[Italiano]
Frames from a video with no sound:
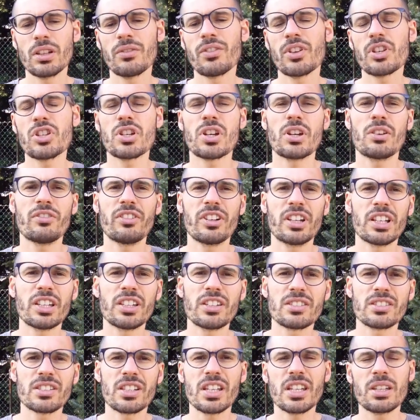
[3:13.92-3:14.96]
e invece che fare gli
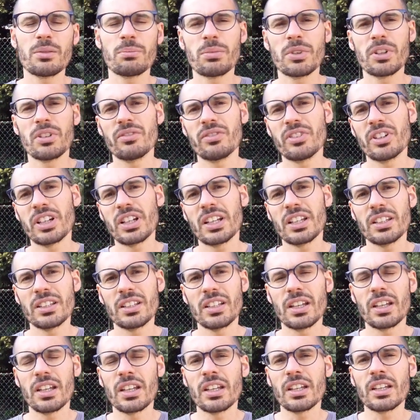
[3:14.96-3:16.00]
skip
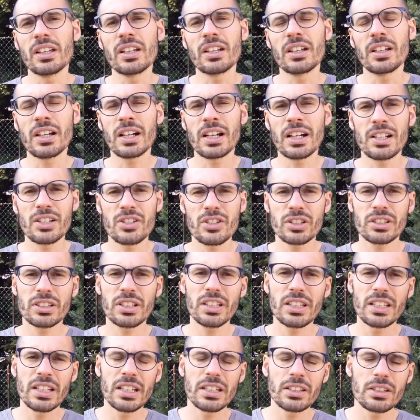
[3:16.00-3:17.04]
farete la calciata
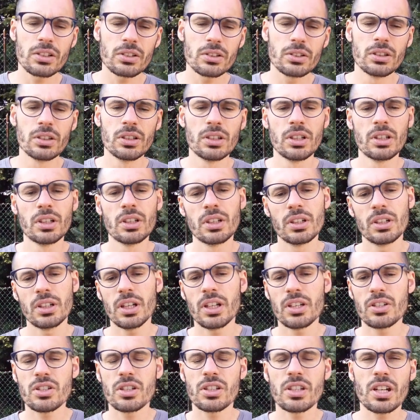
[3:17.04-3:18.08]
dietro
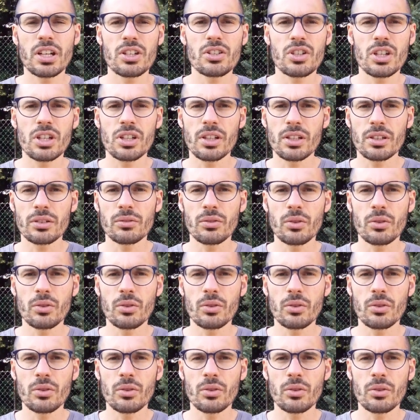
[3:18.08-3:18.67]
eccetera eccetera